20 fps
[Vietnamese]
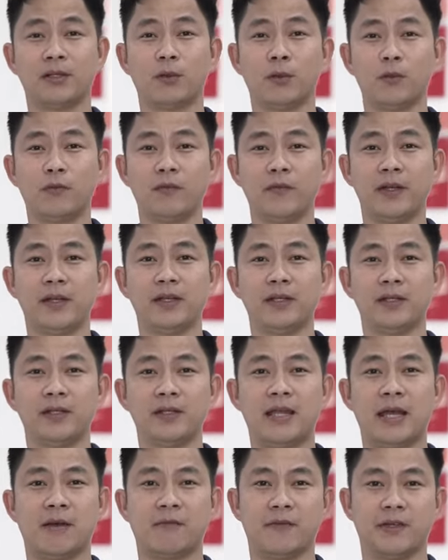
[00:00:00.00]
khuôn viên như
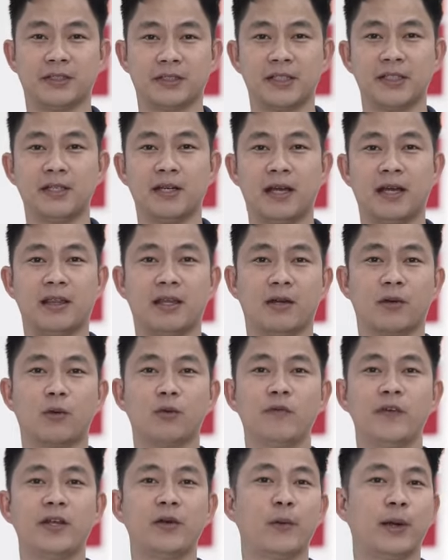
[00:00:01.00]
nhà vệ sinh hay là khuôn
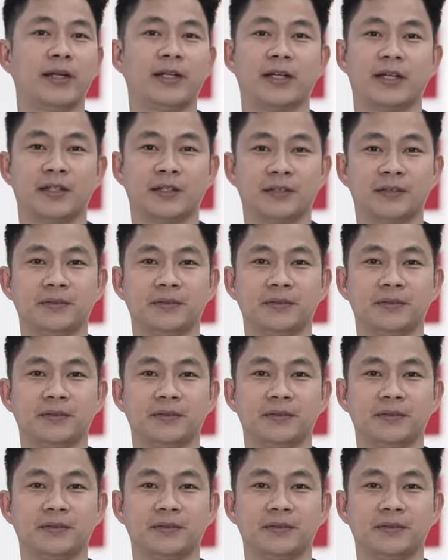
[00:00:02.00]
viên ngoài trời.